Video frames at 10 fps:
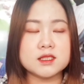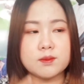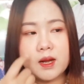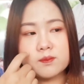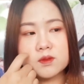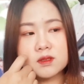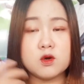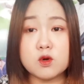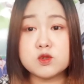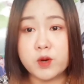สำหรับ
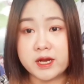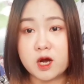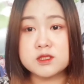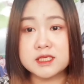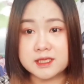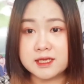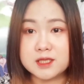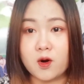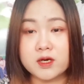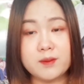Road to Idol ซีซั่น
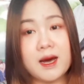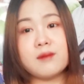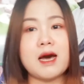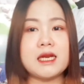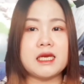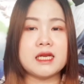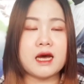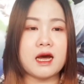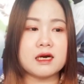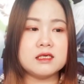ที่สองที่ผ่านมานี้
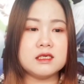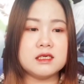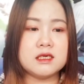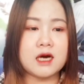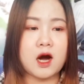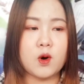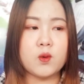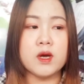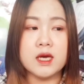นะคะคือเขา